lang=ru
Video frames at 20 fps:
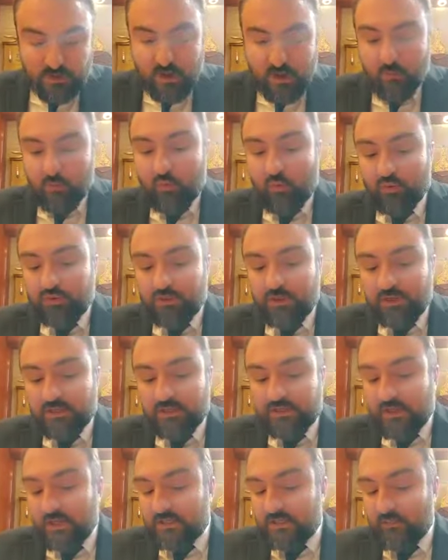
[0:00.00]
кому он их,
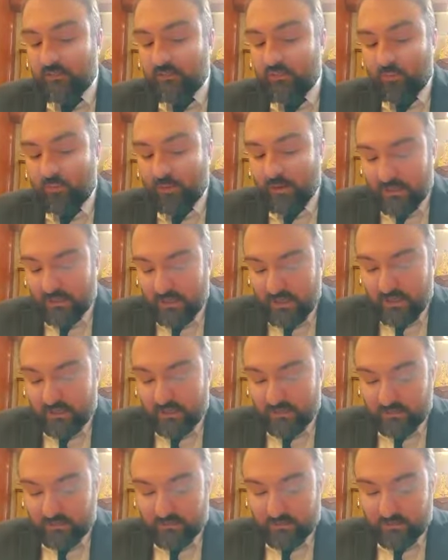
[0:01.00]
интересно, мог
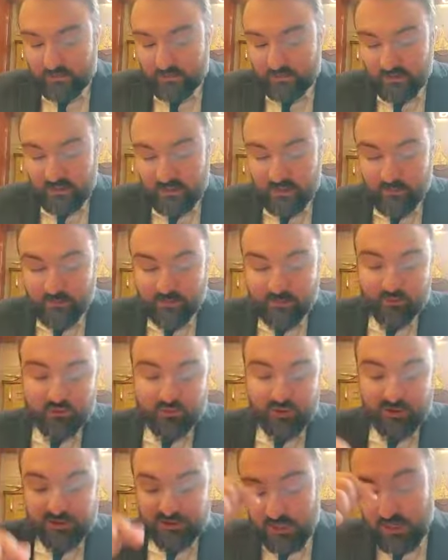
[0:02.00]
продать? Потому
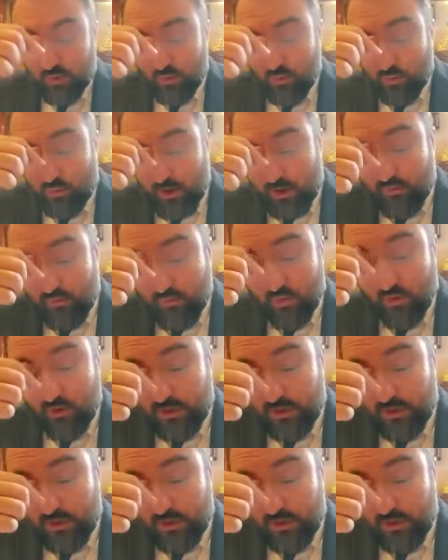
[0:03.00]
что те, у кого